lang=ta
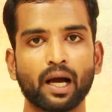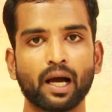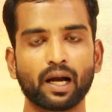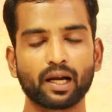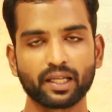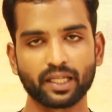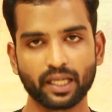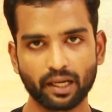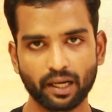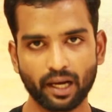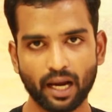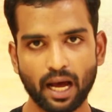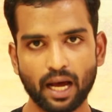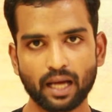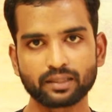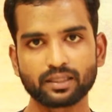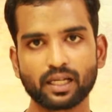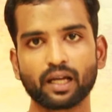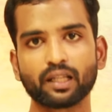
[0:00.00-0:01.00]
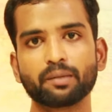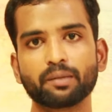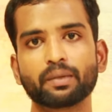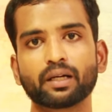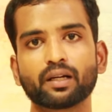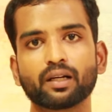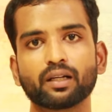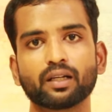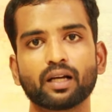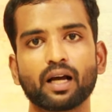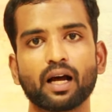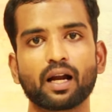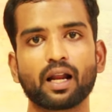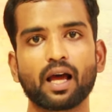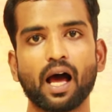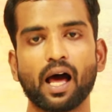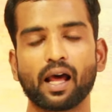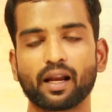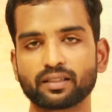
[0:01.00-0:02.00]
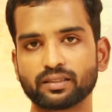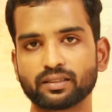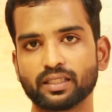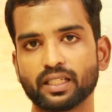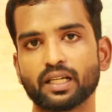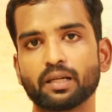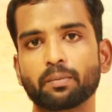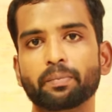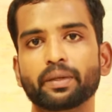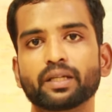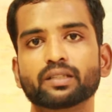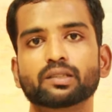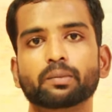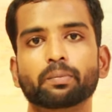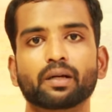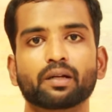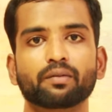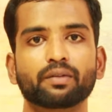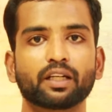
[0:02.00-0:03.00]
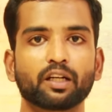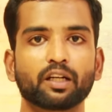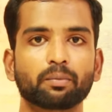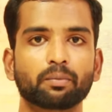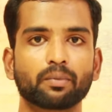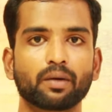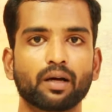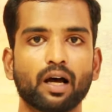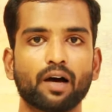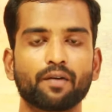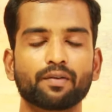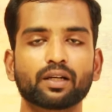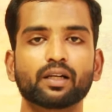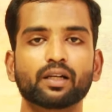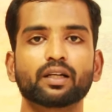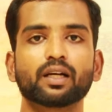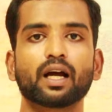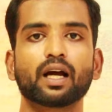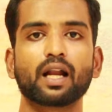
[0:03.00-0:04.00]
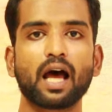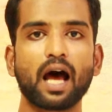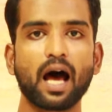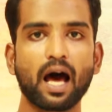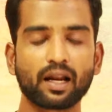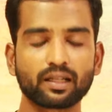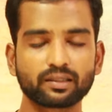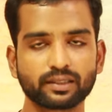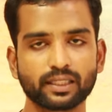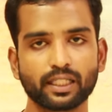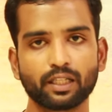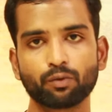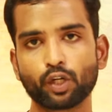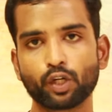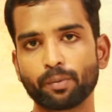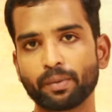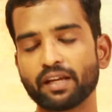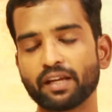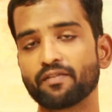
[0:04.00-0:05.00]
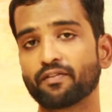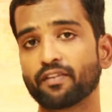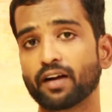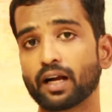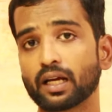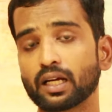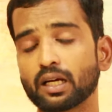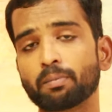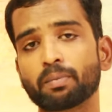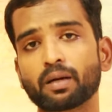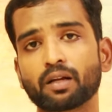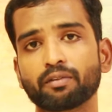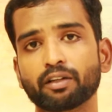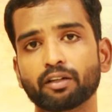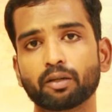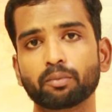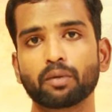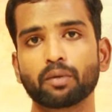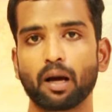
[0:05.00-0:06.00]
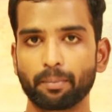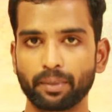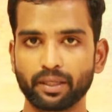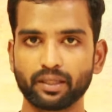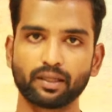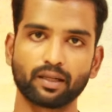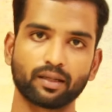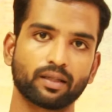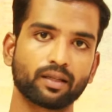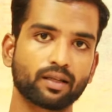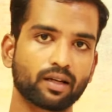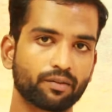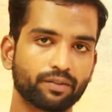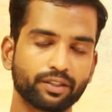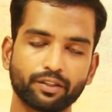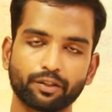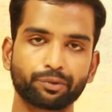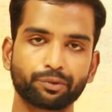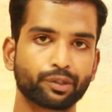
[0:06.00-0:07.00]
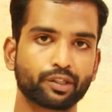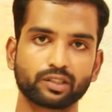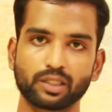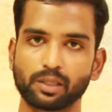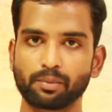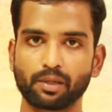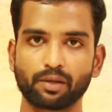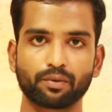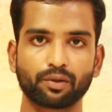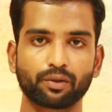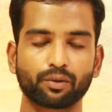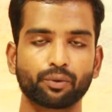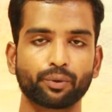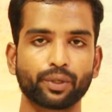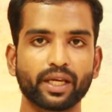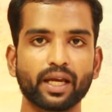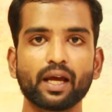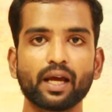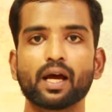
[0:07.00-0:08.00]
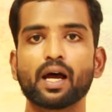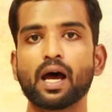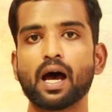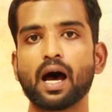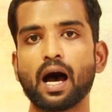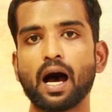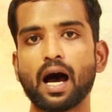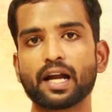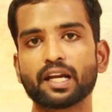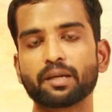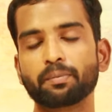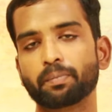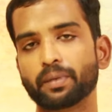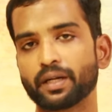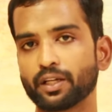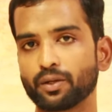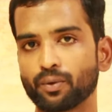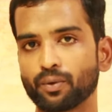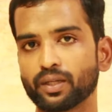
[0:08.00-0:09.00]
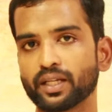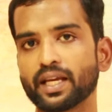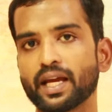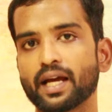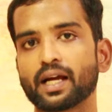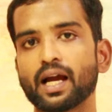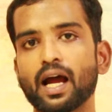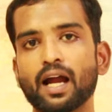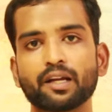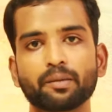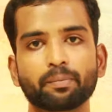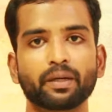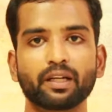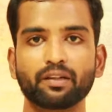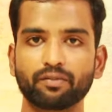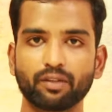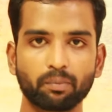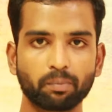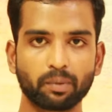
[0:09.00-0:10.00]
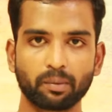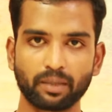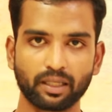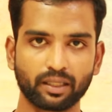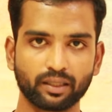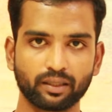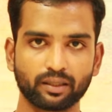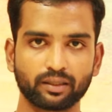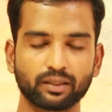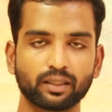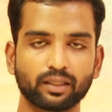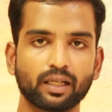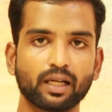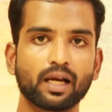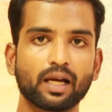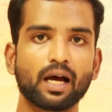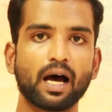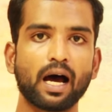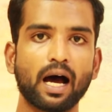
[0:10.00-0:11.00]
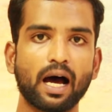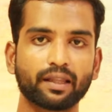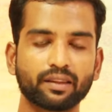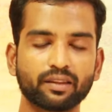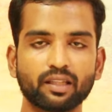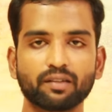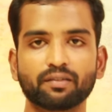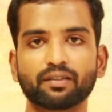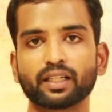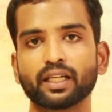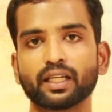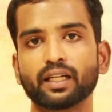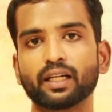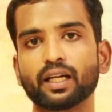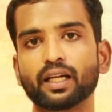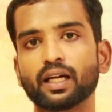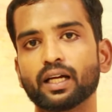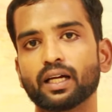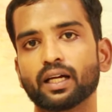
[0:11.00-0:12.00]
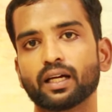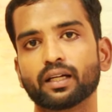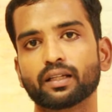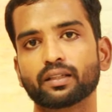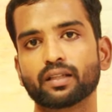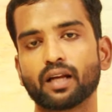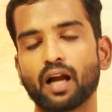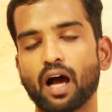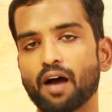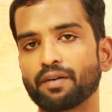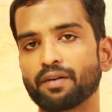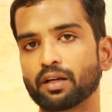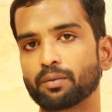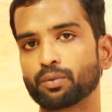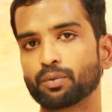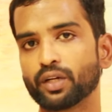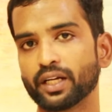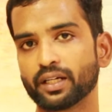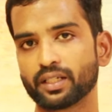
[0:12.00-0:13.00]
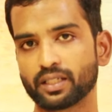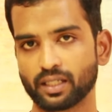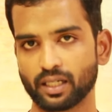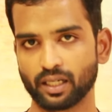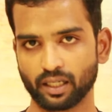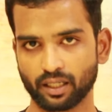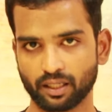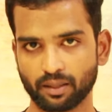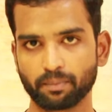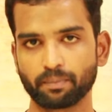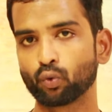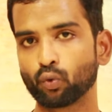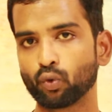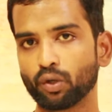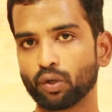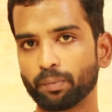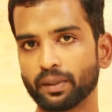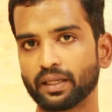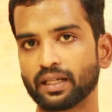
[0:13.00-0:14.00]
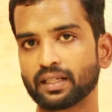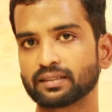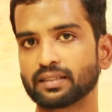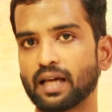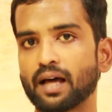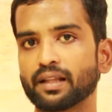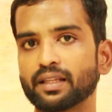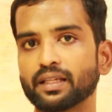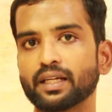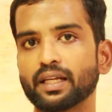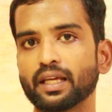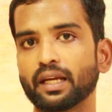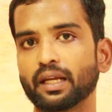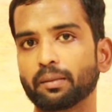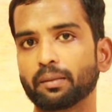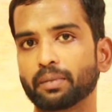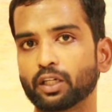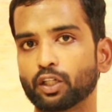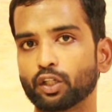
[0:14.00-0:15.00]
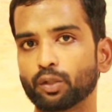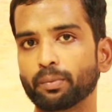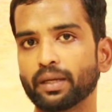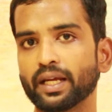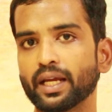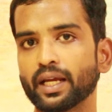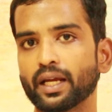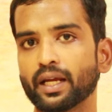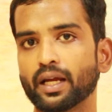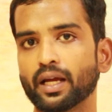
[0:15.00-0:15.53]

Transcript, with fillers: ஆனால் எல்லா ஜாதி மக்களுக்கான அரசியல் பேசப்பட வேண்டும் அவர்களுக்கான அரசியல் உரிமை வழங்கப்பட வேண்டும் அப்படிங்கிறதான் ரவீந்திரன் துரைசாமி அவர்களுடைய அடிப்படை கொள்கையாக அடிப்படை விருப்பமாக இருக்குது அந்த வகையில் திராவிட முன்னேற்ற கழகம் குறிப்பிட்ட சாதியினரை மட்டுமே